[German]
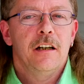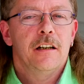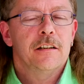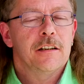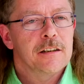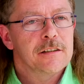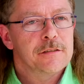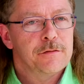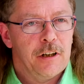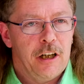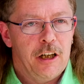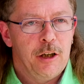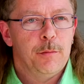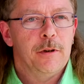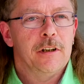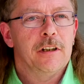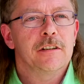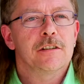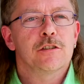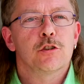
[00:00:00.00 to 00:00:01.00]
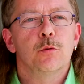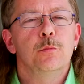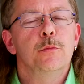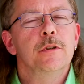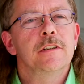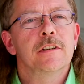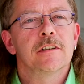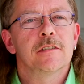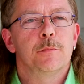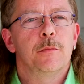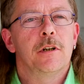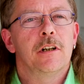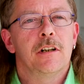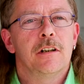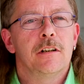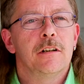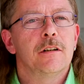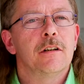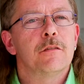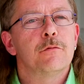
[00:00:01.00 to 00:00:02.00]
das Freibad zumindest
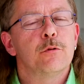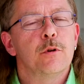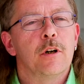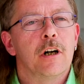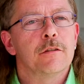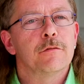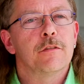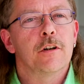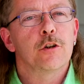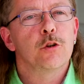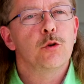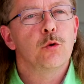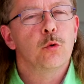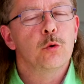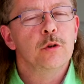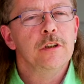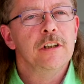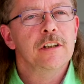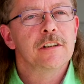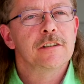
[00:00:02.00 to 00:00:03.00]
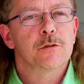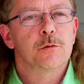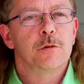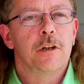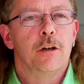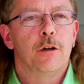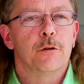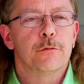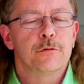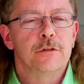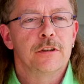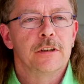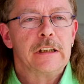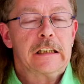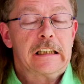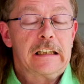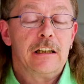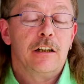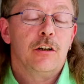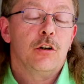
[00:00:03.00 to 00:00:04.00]
mal für Anfang Juni zu eröffnen
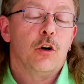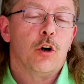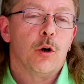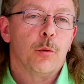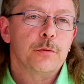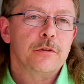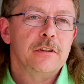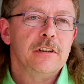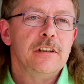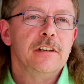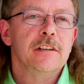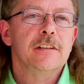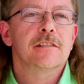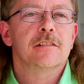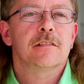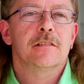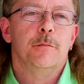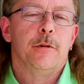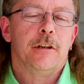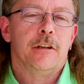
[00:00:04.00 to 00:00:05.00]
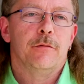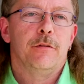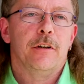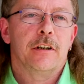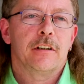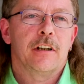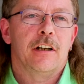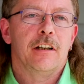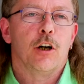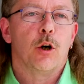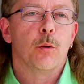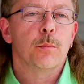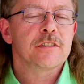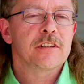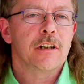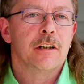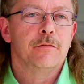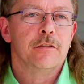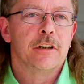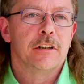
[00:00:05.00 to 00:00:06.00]
ob dies im Endeffekt erlaubt
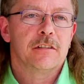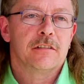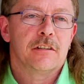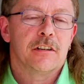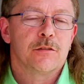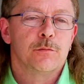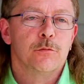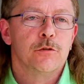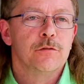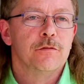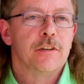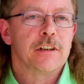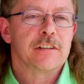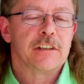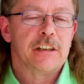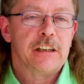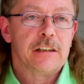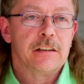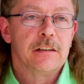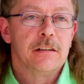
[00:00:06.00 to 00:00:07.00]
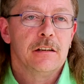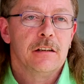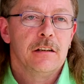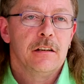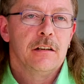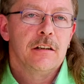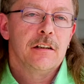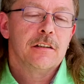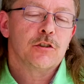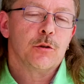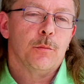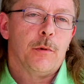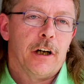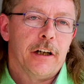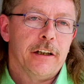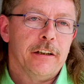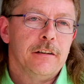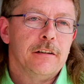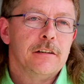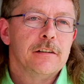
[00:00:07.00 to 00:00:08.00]
sein wird, das müssen wir sehen. Zum
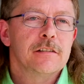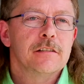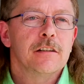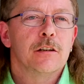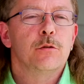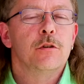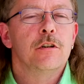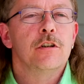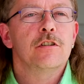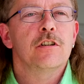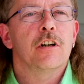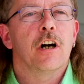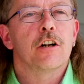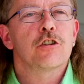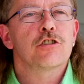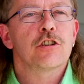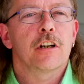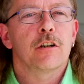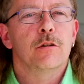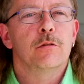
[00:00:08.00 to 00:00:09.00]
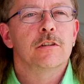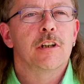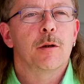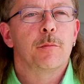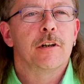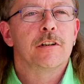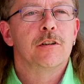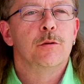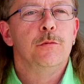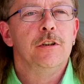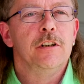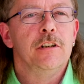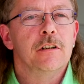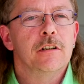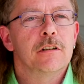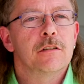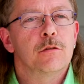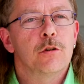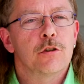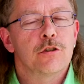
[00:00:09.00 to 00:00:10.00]
einen ist natürlich die Einschränkung der
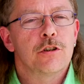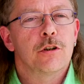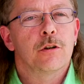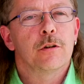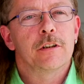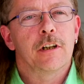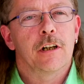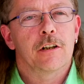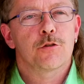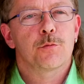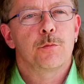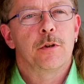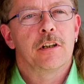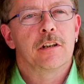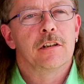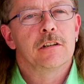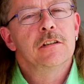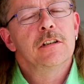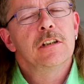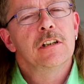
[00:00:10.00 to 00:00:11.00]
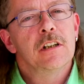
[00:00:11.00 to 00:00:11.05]
Pandemie durch die Kontaktsperre